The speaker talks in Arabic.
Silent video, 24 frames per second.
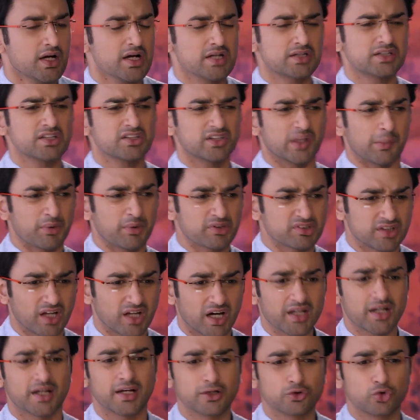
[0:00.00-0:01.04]
دورجا
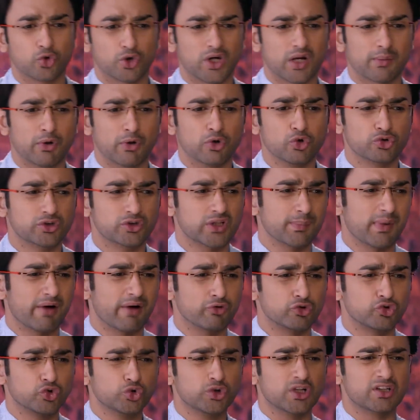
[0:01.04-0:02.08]
إنسانة عاقلة بس كيف عملت
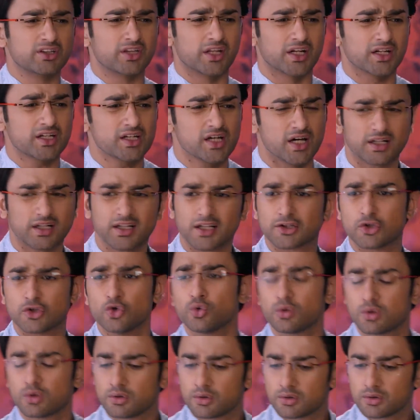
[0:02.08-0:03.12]
هيك شيء أنا ما عم بفهم
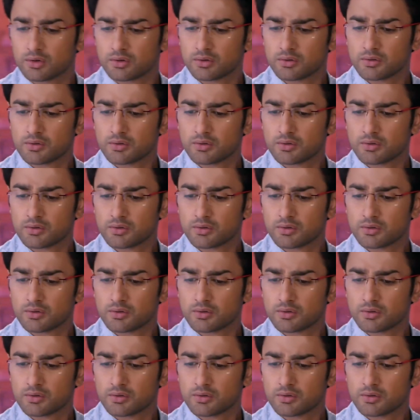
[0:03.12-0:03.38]
إنه